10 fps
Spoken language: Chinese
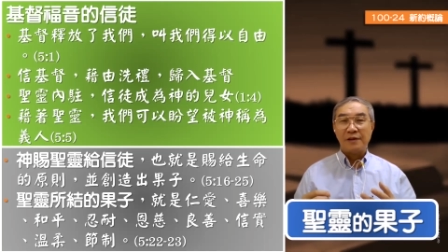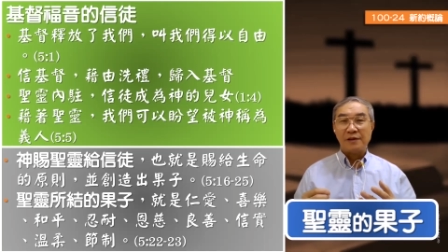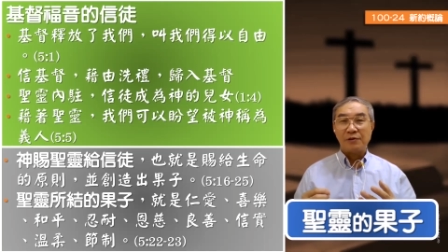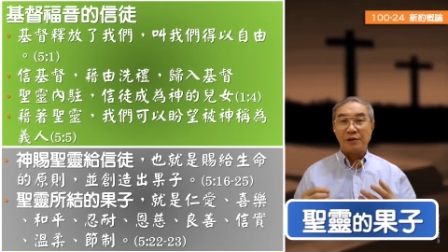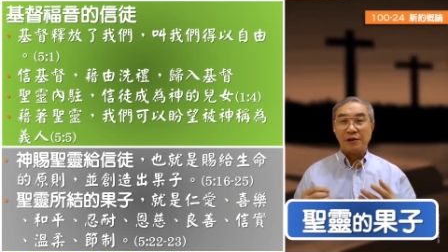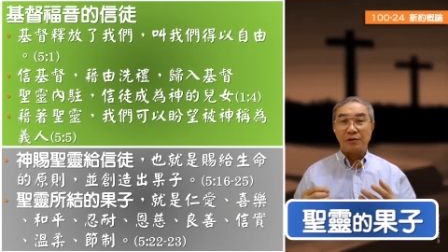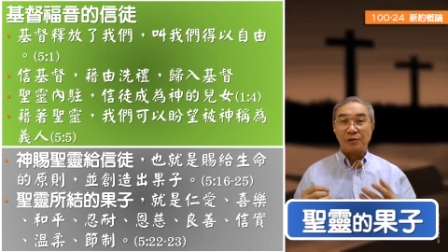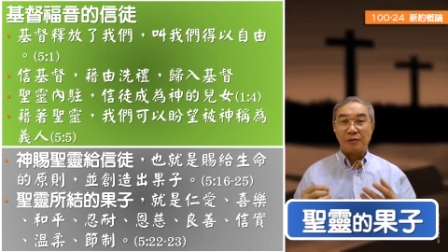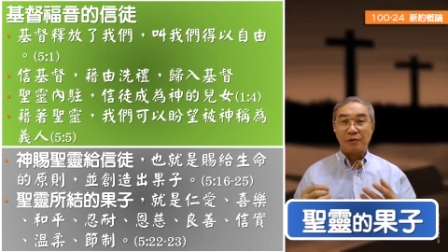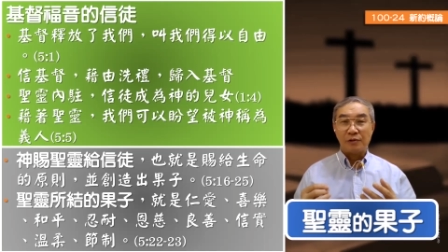就会新出
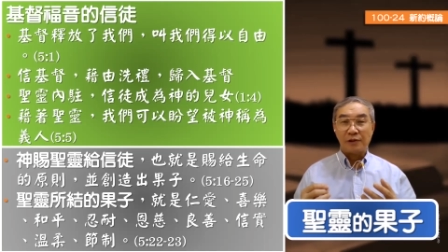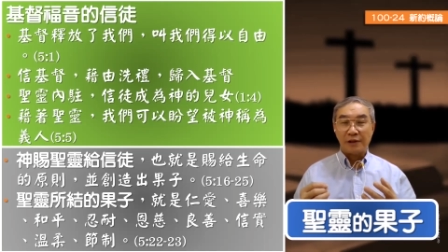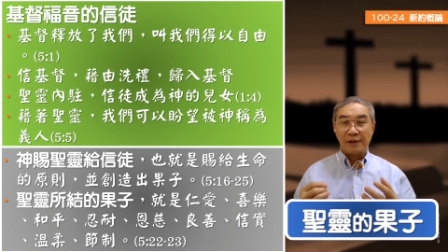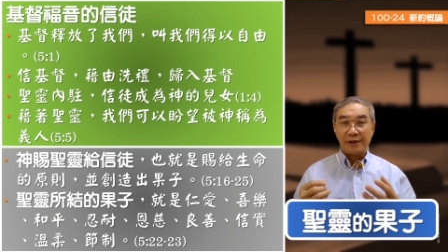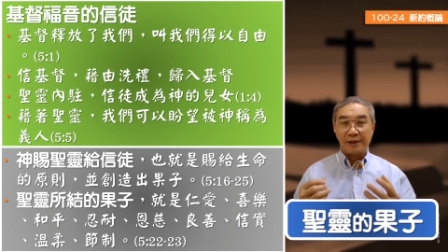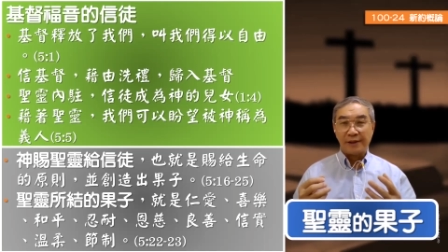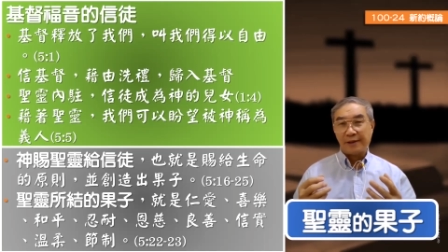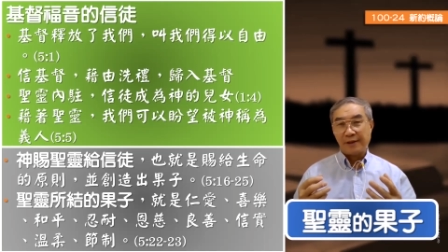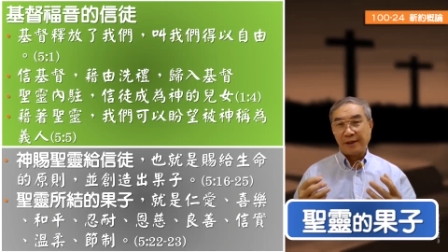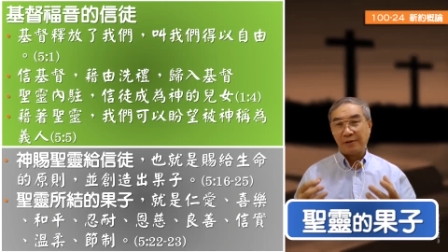这么多的啊
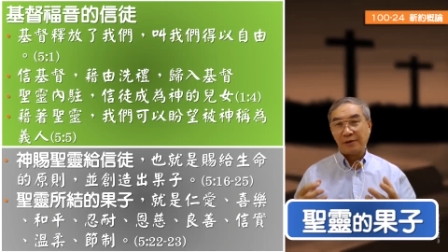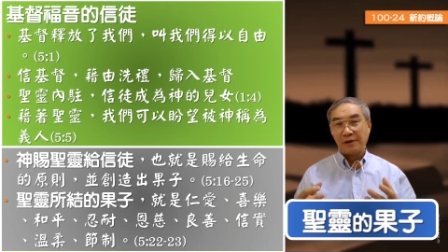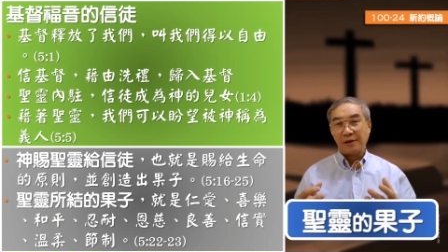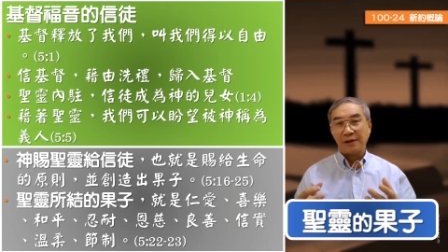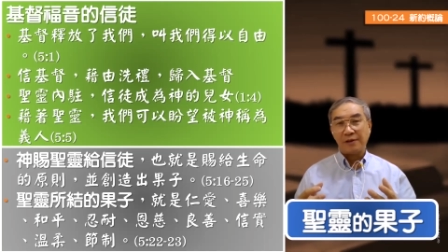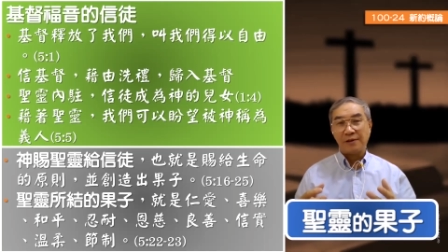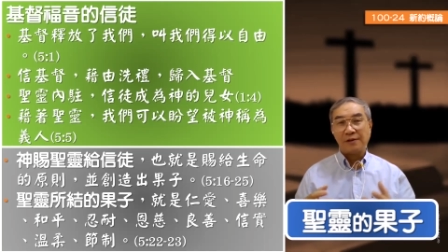啊好的啊，